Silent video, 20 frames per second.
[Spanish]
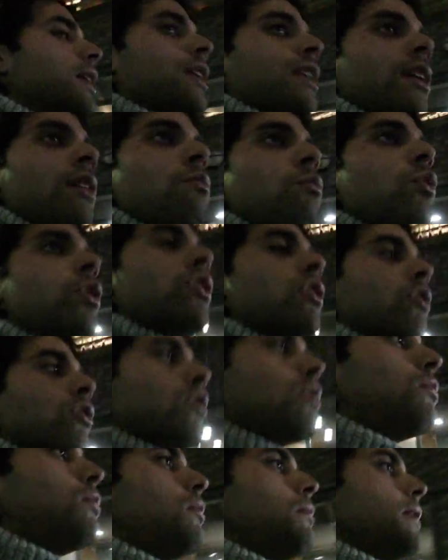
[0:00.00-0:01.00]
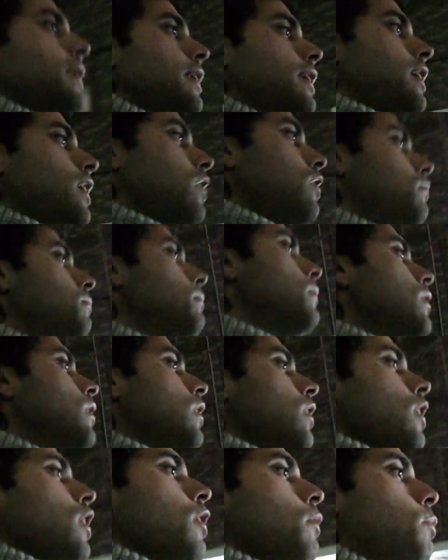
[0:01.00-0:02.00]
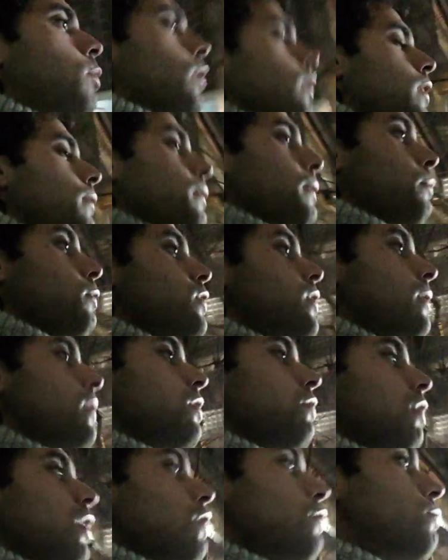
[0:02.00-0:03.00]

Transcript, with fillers: tan bueno como me dijeron porque me puse a averiguar un